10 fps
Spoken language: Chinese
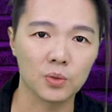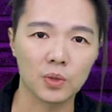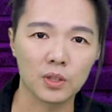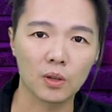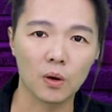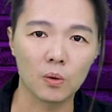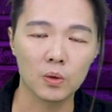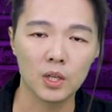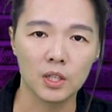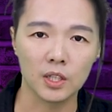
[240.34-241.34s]
的源头。
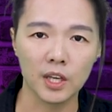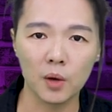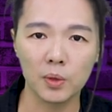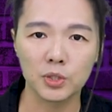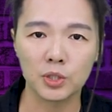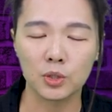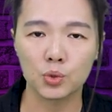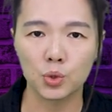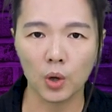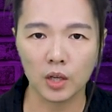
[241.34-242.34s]
你要为了这个
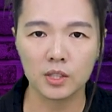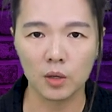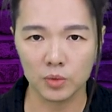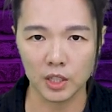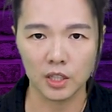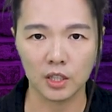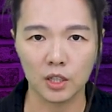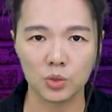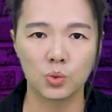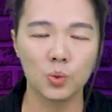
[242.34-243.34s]
创造你
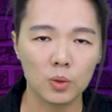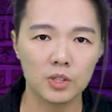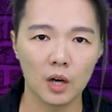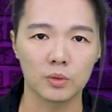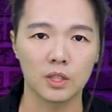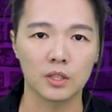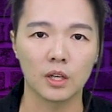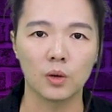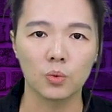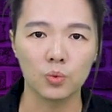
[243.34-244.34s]
的、塑造你
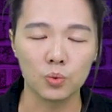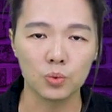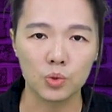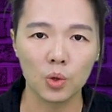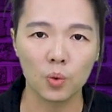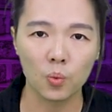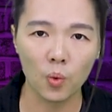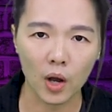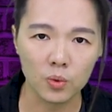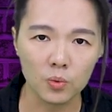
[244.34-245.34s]
的宇宙
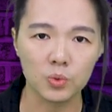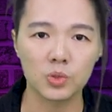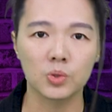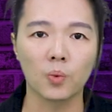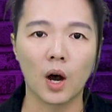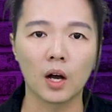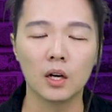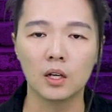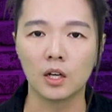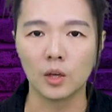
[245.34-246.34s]
万物之王
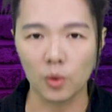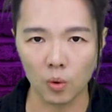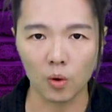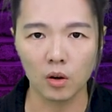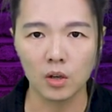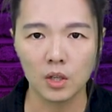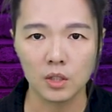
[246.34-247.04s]
而活，